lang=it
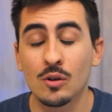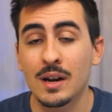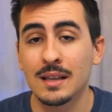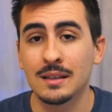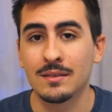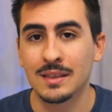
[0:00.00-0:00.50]
lo
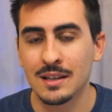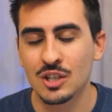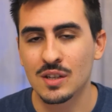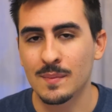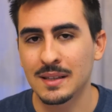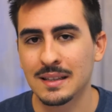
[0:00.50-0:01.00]
rende
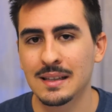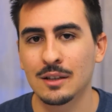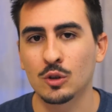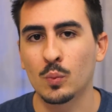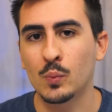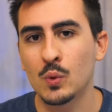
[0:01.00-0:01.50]
decisamente
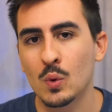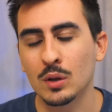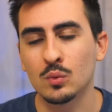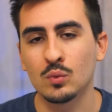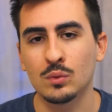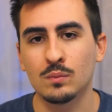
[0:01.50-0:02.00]
adatto più
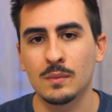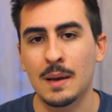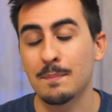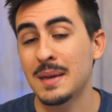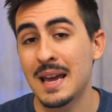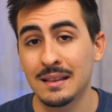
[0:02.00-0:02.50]
ad un
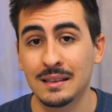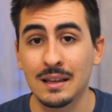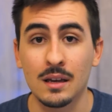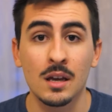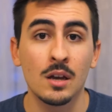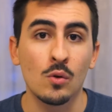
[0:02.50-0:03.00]

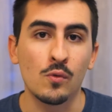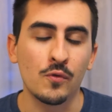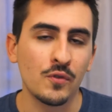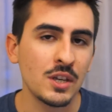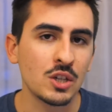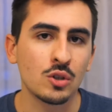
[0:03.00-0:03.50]
ambiente
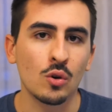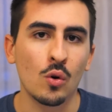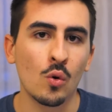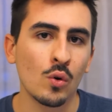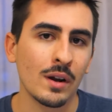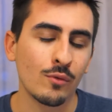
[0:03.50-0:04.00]
ufficio
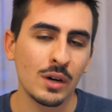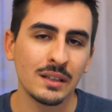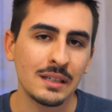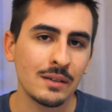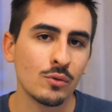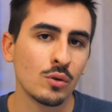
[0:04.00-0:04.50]
o
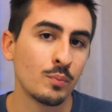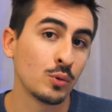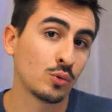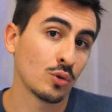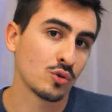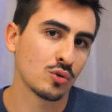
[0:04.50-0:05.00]
lavorativo
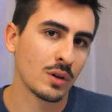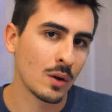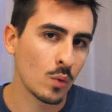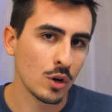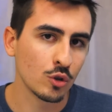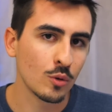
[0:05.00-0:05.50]
piuttosto
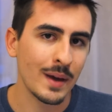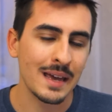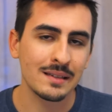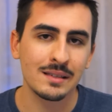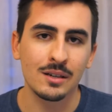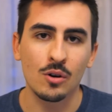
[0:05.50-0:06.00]
che quello
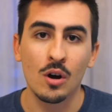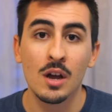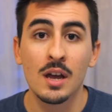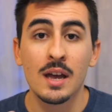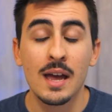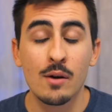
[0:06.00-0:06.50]
domestico.
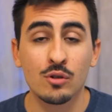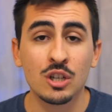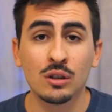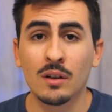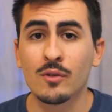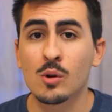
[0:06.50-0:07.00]
È un
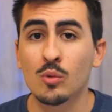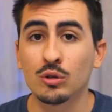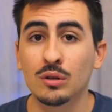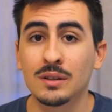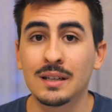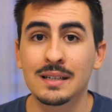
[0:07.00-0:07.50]
oggetto davvero
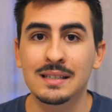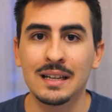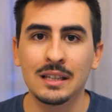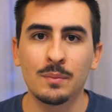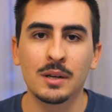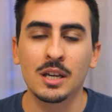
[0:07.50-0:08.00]
molto
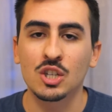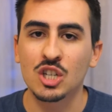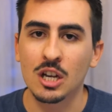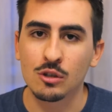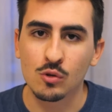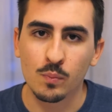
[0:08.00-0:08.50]
interessante perché
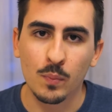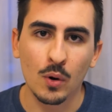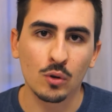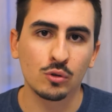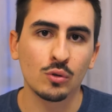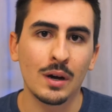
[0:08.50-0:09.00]
c'è il
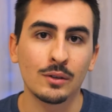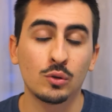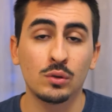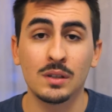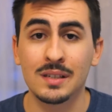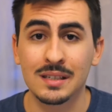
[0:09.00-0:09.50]
supporto a
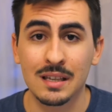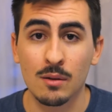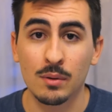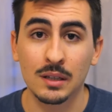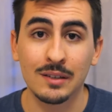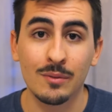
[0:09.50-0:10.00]
tutti i sistemi
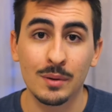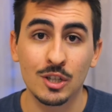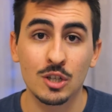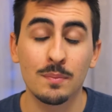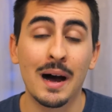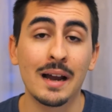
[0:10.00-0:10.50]
operativi
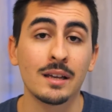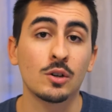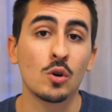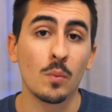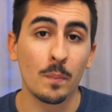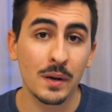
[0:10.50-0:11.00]
principali,
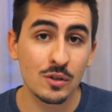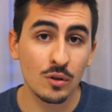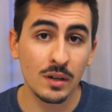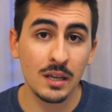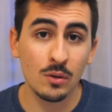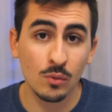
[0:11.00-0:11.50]

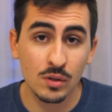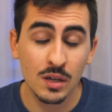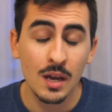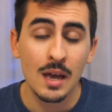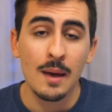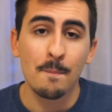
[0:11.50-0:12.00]
compreso
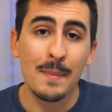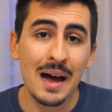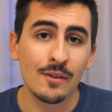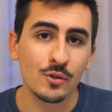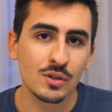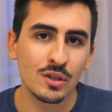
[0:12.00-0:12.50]
Linux,
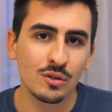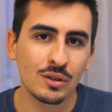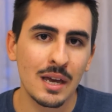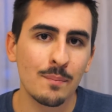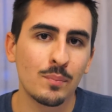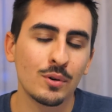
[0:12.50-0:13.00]
ma allo stesso
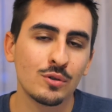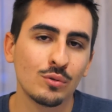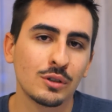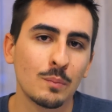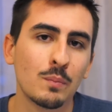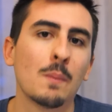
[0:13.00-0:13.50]
tempo
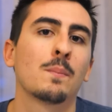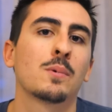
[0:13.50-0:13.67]
risulta un po'